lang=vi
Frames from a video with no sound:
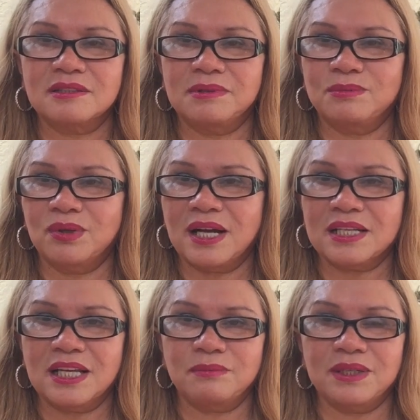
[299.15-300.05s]
thì mình muốn
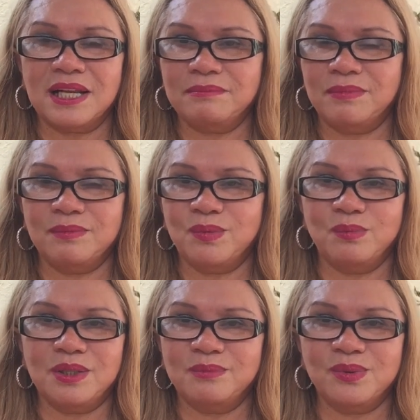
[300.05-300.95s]
ăn thì ăn mình làm
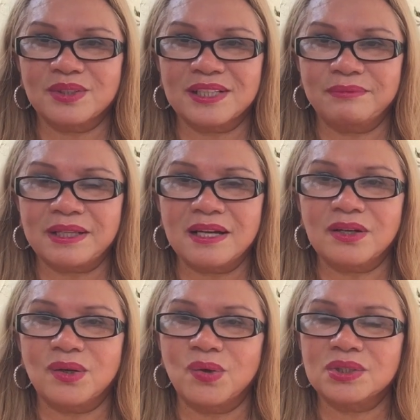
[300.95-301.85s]
mình mình muốn làm thả
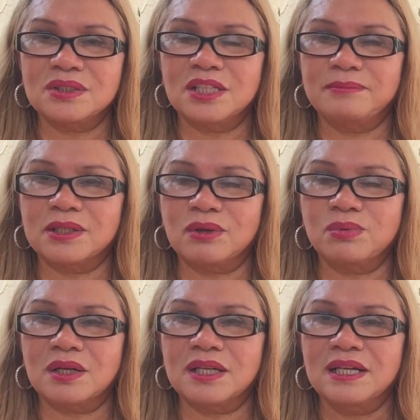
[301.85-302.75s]
cửa hồi xưa là mình
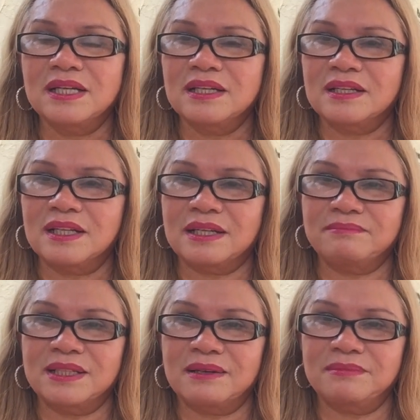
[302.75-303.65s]
cũng có là là
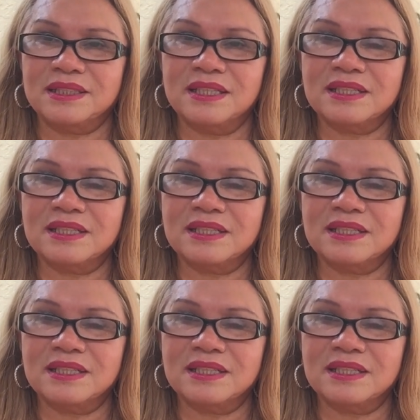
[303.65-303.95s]
năm năm là